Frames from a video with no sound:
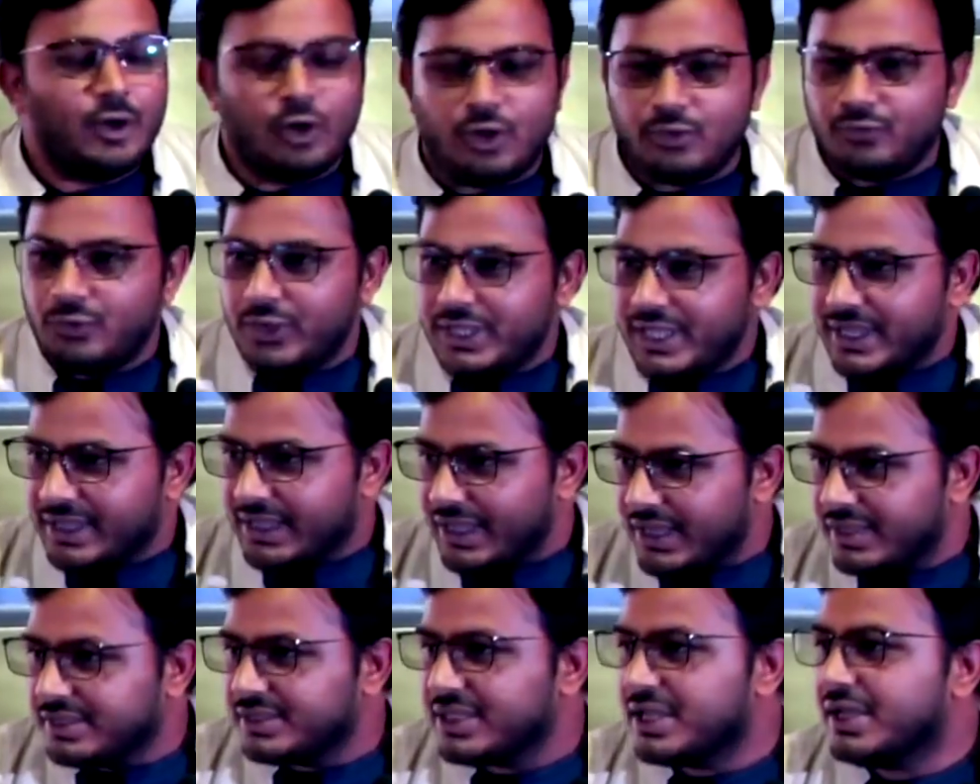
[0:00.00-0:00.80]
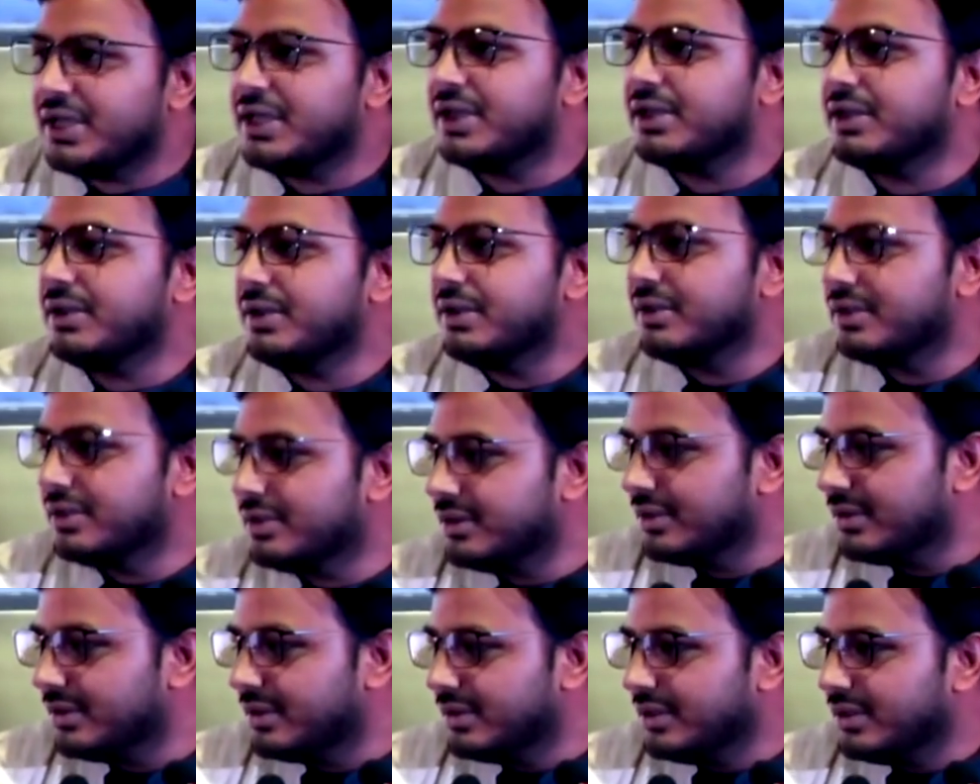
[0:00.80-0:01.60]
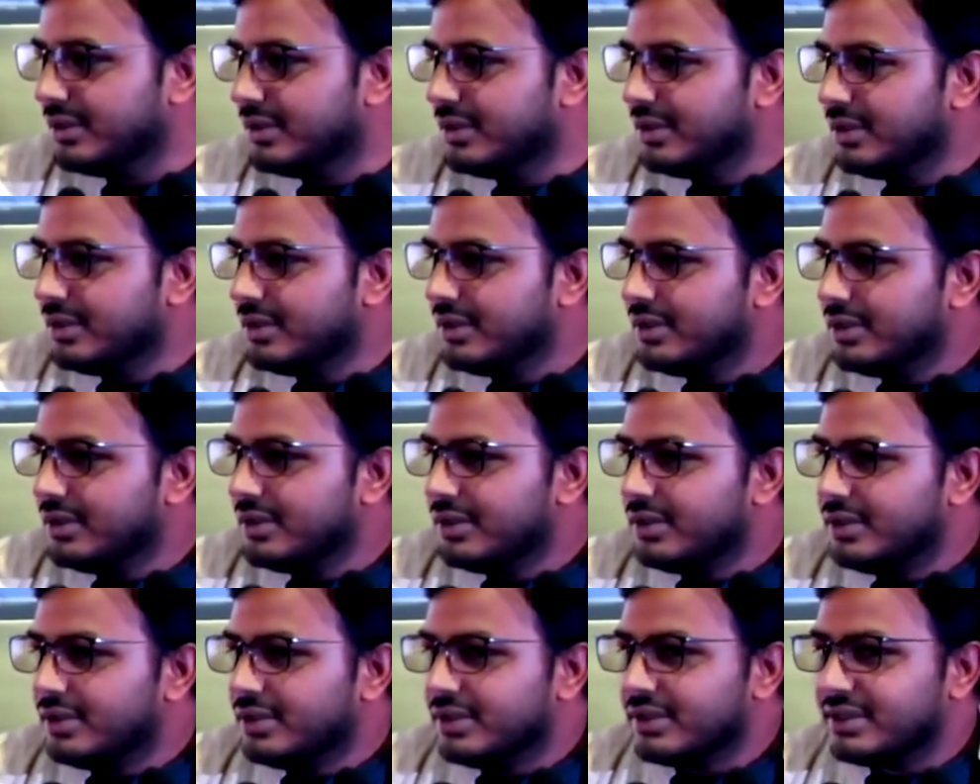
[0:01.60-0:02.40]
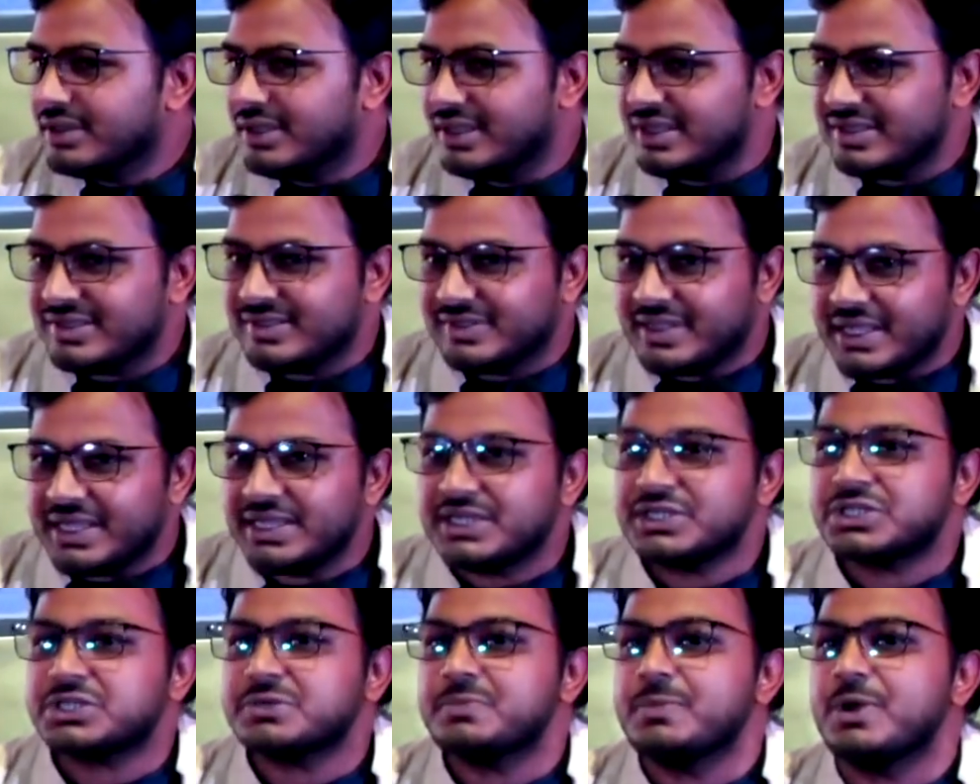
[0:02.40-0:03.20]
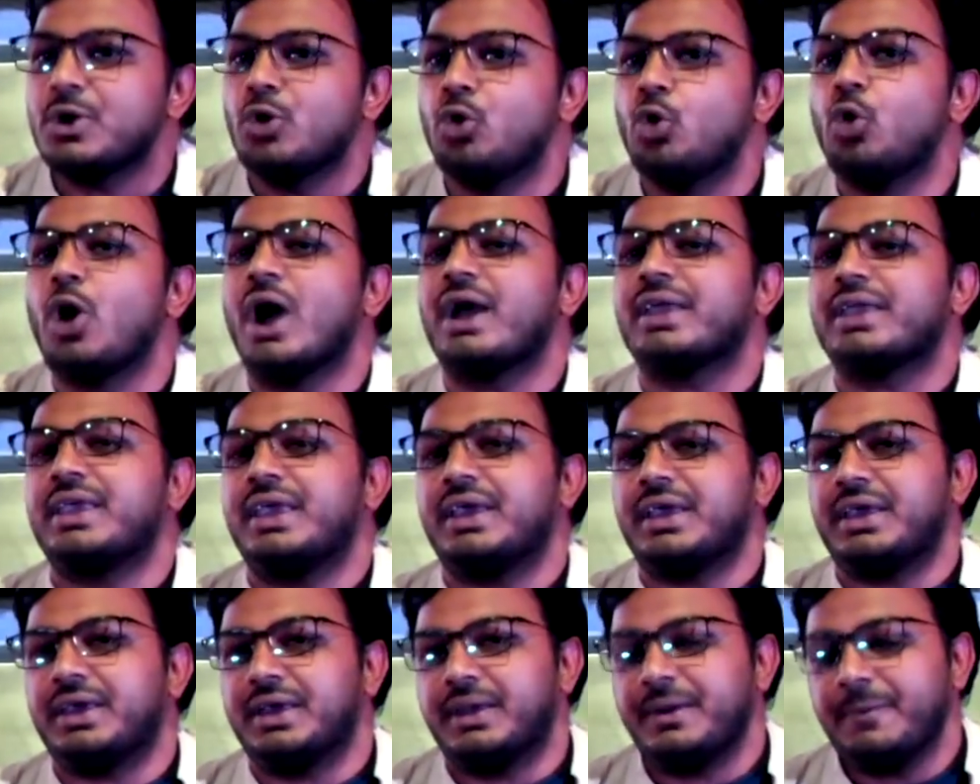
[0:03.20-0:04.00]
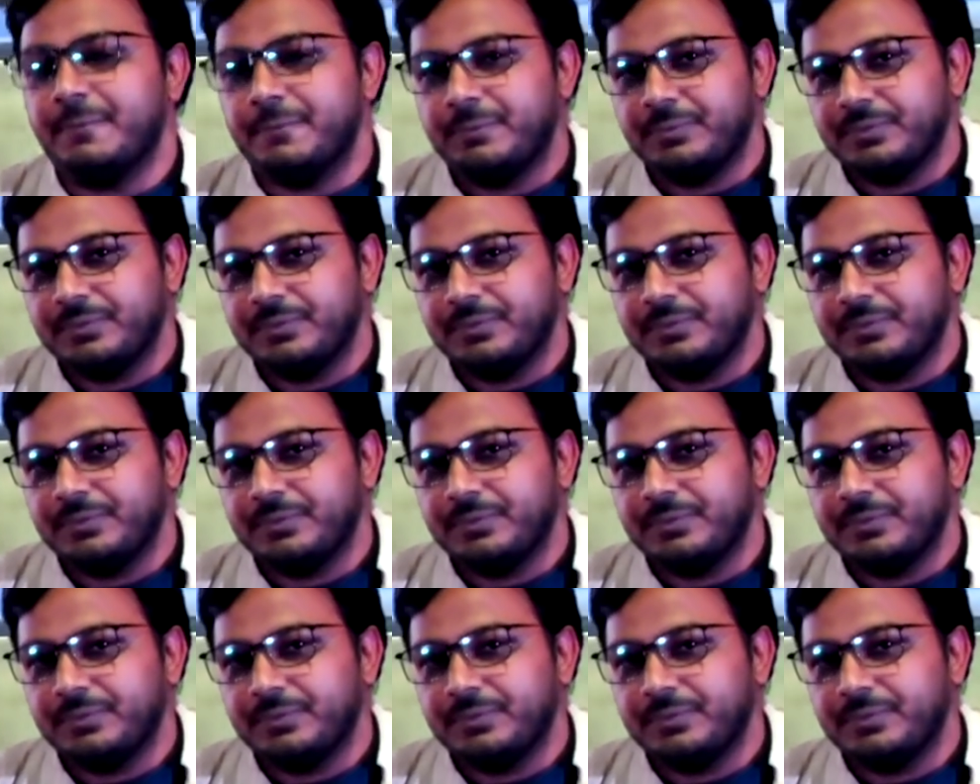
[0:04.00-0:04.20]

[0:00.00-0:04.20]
और वो ये कहते हैं कि इस देश में हुआ ये है